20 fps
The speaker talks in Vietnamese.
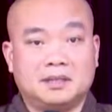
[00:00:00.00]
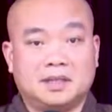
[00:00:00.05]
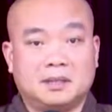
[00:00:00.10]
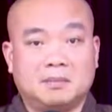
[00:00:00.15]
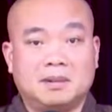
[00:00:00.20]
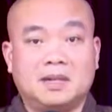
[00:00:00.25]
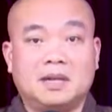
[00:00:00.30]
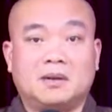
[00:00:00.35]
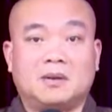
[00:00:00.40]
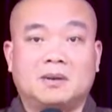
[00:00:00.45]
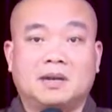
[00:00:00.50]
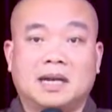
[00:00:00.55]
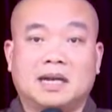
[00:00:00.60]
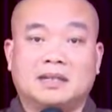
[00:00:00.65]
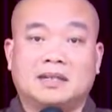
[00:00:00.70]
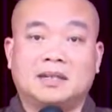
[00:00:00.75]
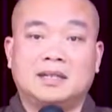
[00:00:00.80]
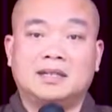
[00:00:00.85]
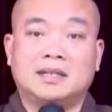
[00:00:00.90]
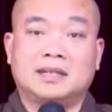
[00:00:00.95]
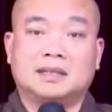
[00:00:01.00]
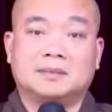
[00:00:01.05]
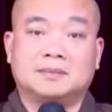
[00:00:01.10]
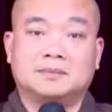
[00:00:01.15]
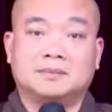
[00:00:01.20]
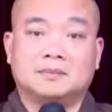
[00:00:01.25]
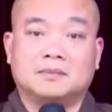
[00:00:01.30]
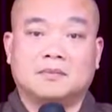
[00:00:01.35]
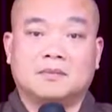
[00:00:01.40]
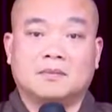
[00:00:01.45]
Thì bắt đầu Ngài thấy rằng
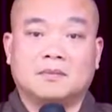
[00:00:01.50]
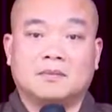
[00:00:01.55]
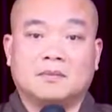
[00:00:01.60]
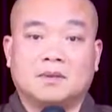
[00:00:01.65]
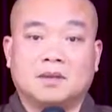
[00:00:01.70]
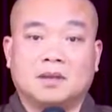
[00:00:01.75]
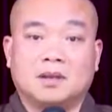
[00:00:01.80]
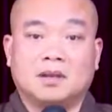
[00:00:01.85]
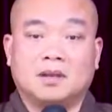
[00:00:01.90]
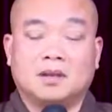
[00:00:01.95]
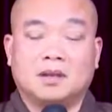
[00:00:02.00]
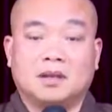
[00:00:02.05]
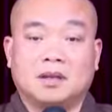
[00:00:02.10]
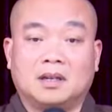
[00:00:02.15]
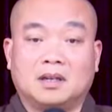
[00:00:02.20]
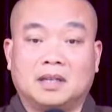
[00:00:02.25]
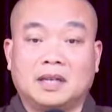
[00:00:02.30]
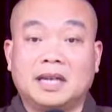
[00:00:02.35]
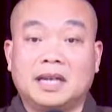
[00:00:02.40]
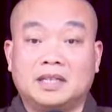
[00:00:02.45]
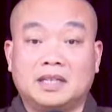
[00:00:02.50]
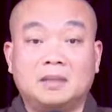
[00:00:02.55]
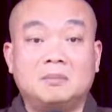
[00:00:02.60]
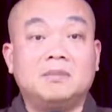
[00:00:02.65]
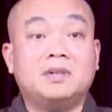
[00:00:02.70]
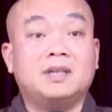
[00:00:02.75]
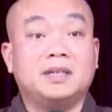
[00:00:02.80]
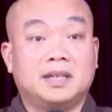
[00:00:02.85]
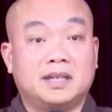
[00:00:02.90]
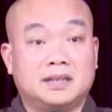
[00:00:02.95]
cái ngày
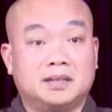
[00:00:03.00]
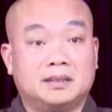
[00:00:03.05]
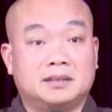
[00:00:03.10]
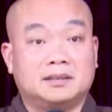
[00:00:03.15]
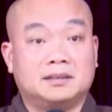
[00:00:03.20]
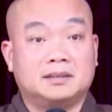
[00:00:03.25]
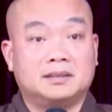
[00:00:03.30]
chín mươi á,